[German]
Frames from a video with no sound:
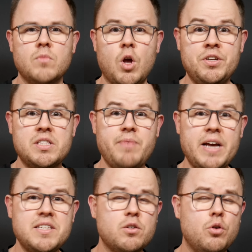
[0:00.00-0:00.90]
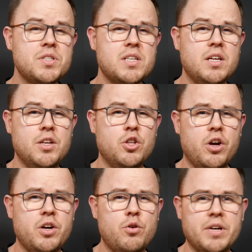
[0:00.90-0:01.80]
Und die zweite große
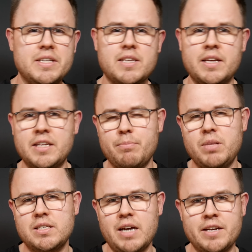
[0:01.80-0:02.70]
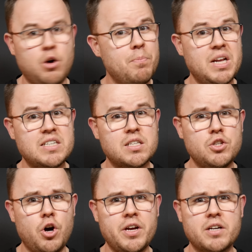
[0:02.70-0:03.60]
Neuerung ist angeblich ein komplett
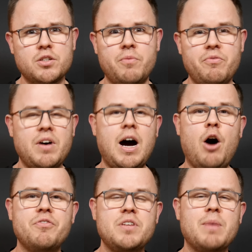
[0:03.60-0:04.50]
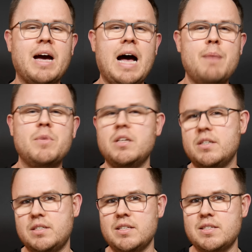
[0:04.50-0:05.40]
neuer Knopf auf dem
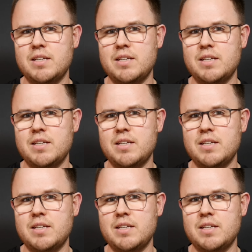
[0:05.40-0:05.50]
Rahmen des